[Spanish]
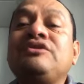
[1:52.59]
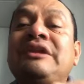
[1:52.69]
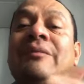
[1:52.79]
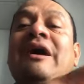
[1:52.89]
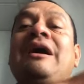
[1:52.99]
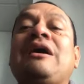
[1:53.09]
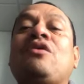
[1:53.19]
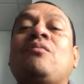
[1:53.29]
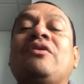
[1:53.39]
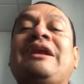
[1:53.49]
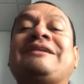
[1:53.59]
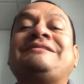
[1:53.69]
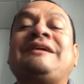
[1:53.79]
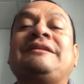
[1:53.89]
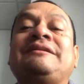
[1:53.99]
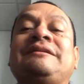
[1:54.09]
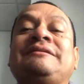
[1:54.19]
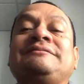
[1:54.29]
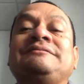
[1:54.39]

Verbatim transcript: trabaja como laxante